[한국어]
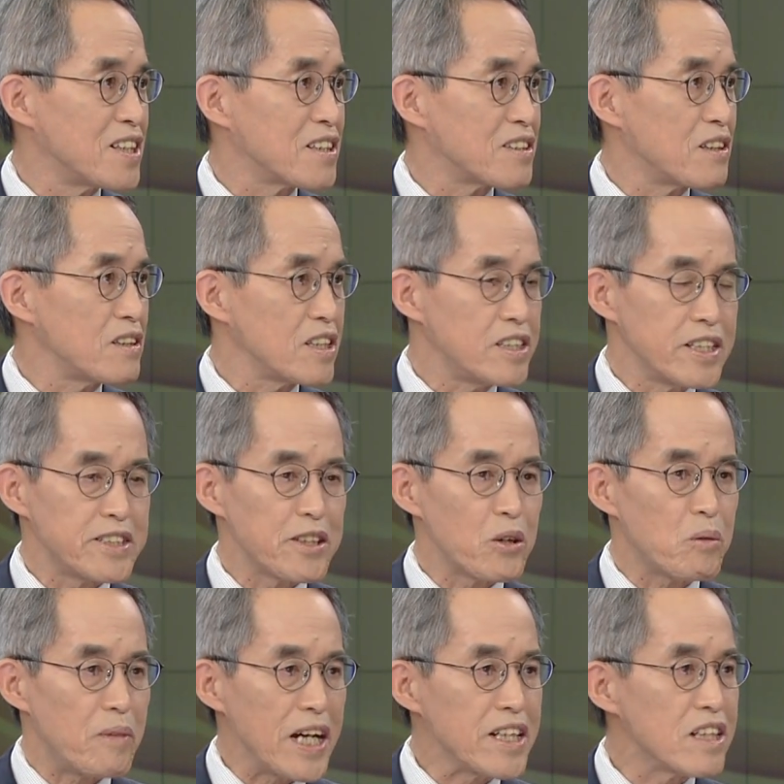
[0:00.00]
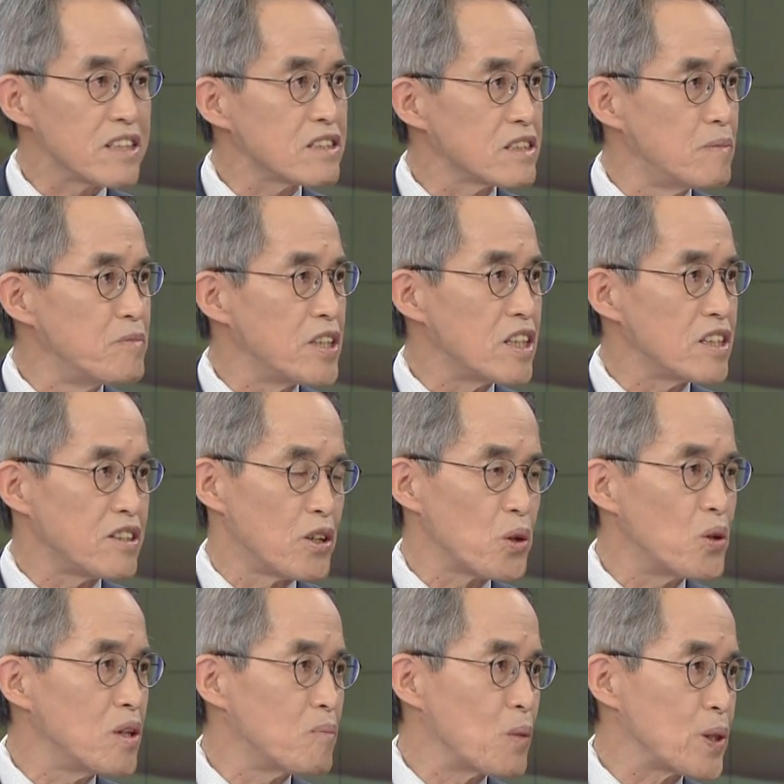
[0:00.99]
그런데 실제로 마이너스 금리를
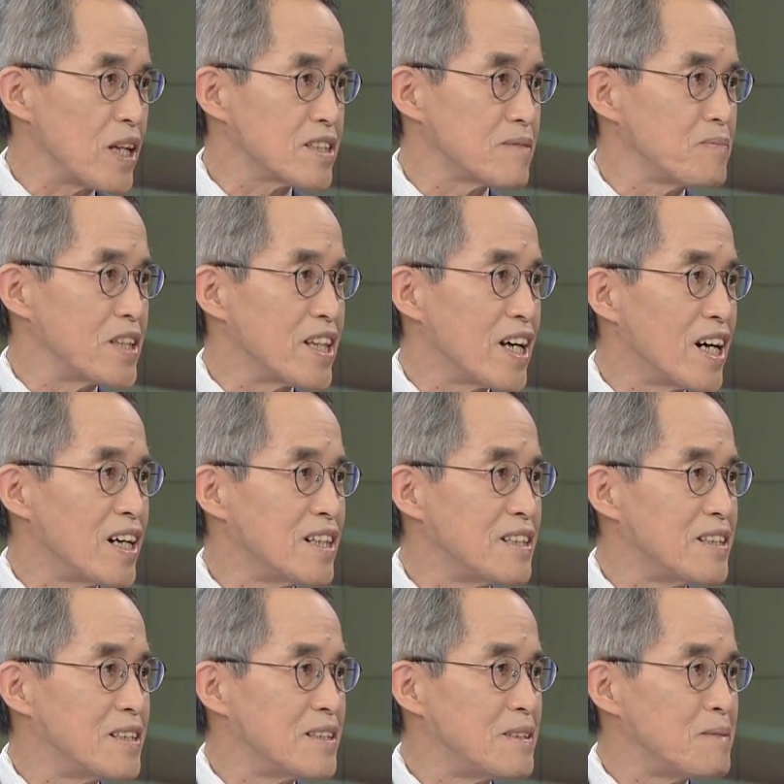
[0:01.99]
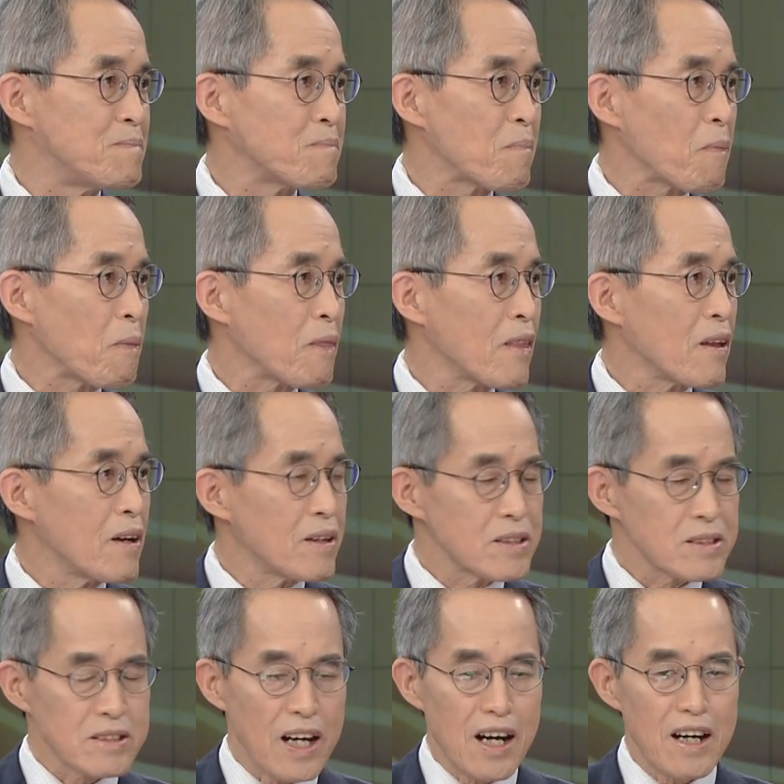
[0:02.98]
적용을 못했습니다.
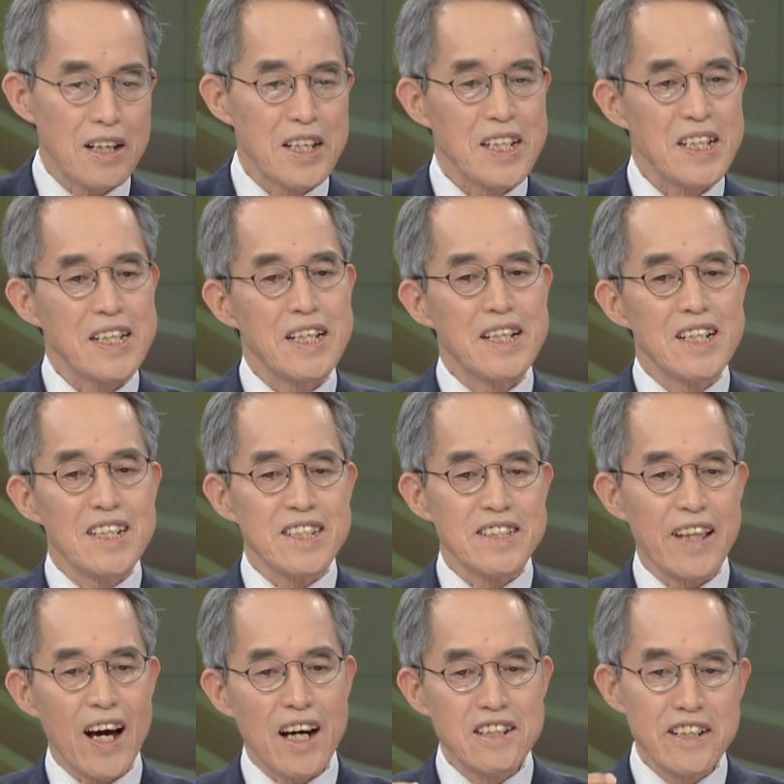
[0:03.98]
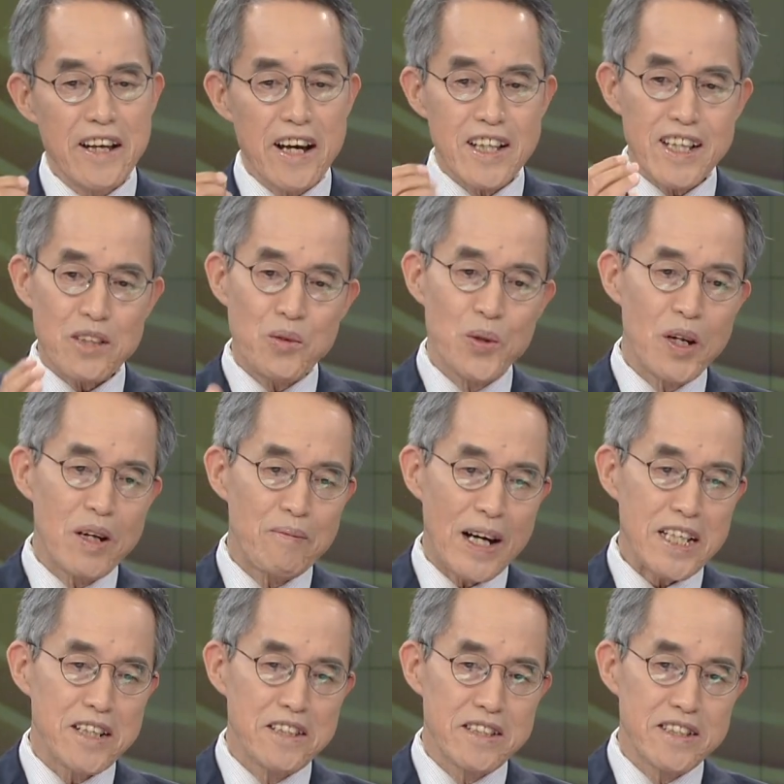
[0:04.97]
자, 내가 은행에다 돈을
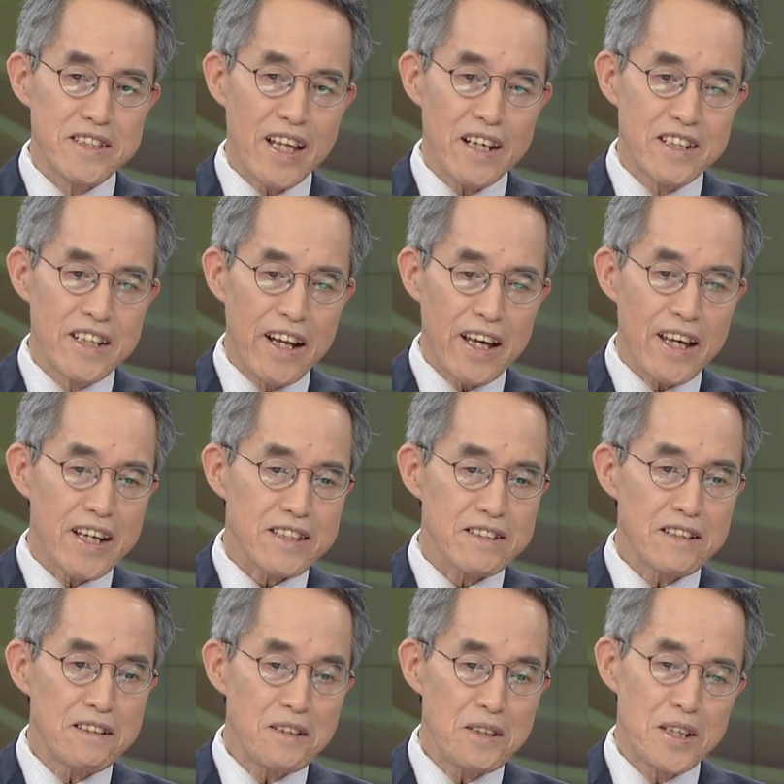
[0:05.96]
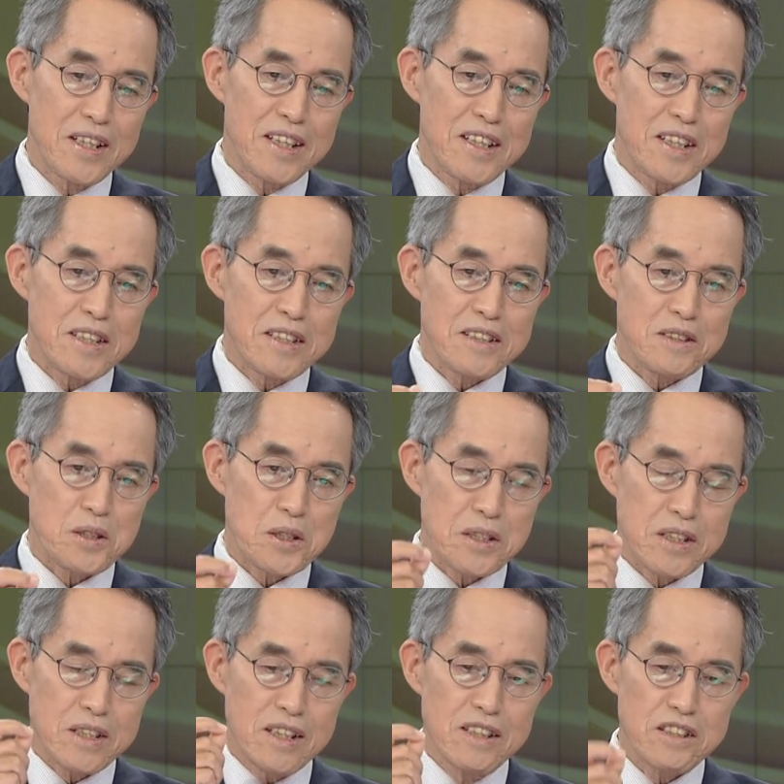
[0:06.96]
맡겼는데 은행에서
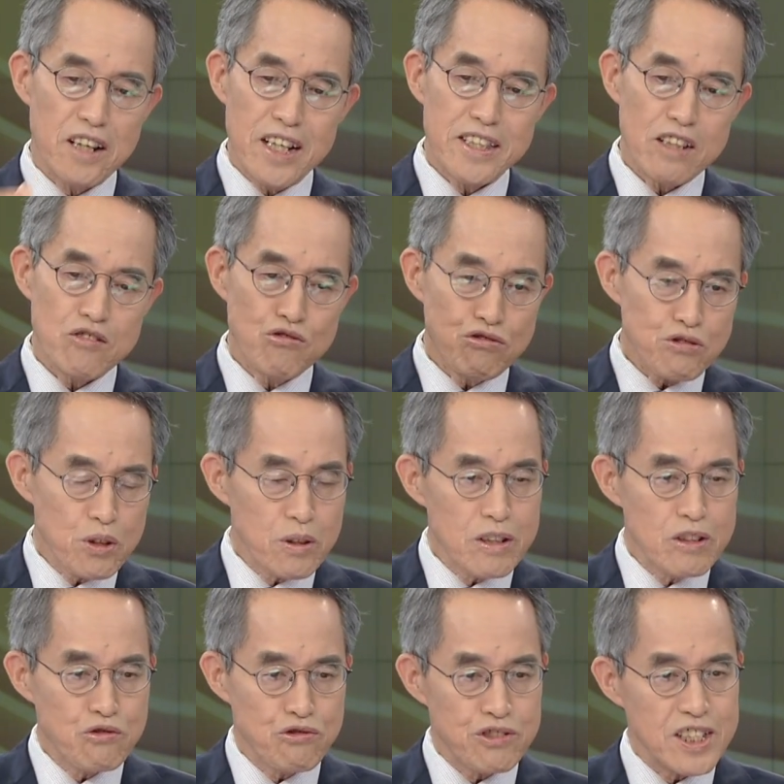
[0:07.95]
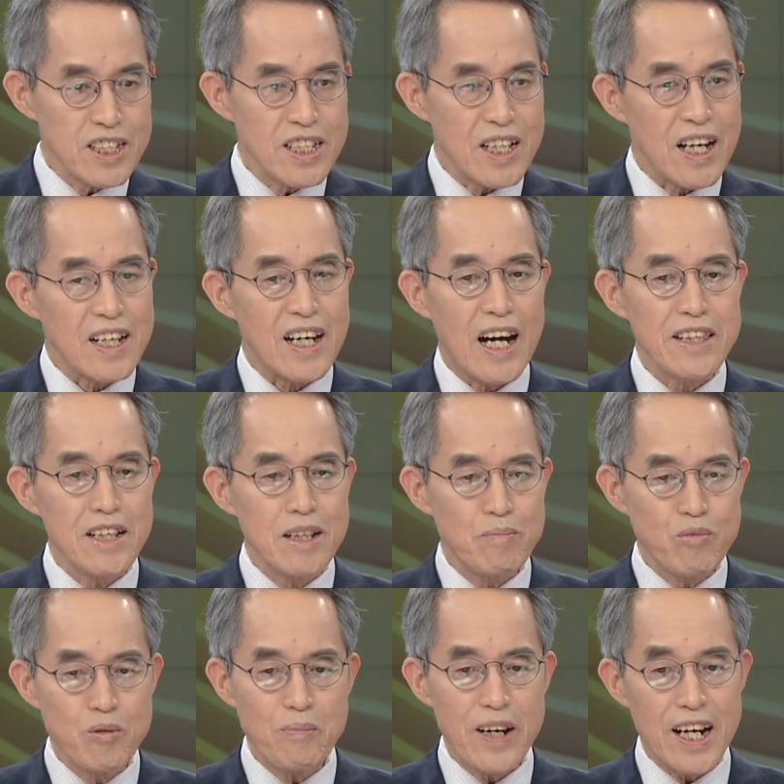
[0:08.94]
그 저한테 수수료를 주지 않을
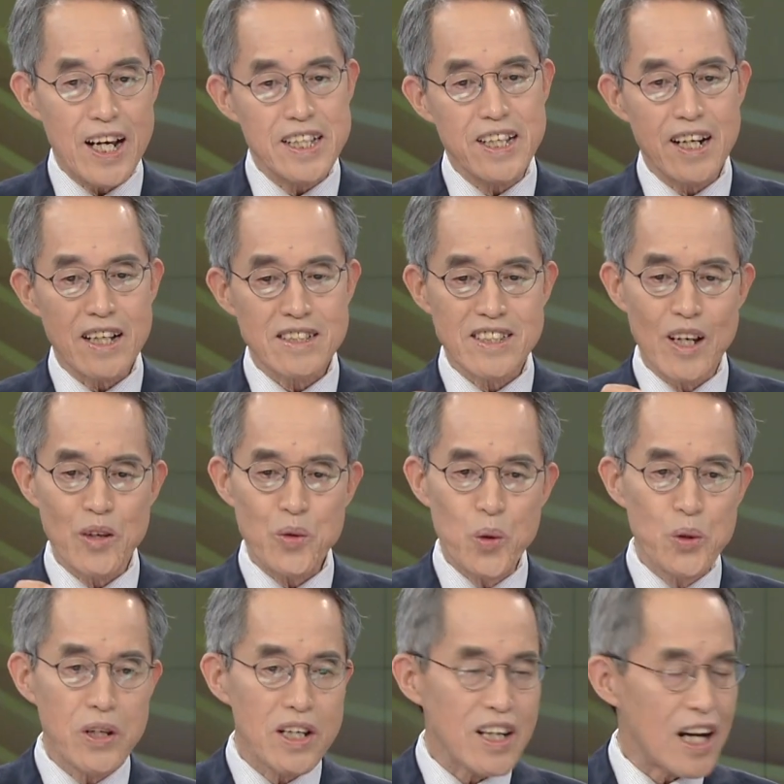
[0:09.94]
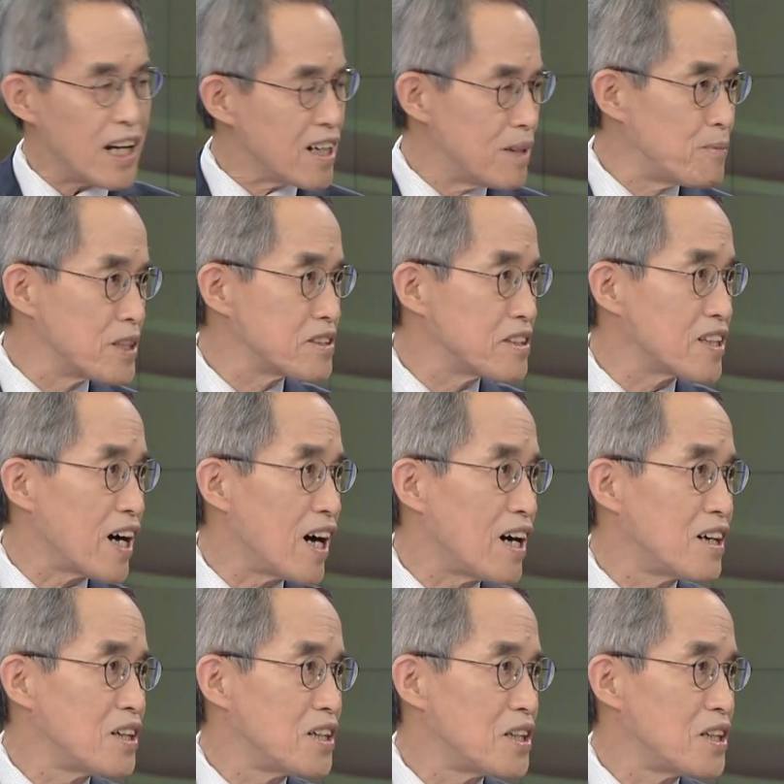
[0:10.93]
뿐만 아니라 제 돈을 갉아먹는다.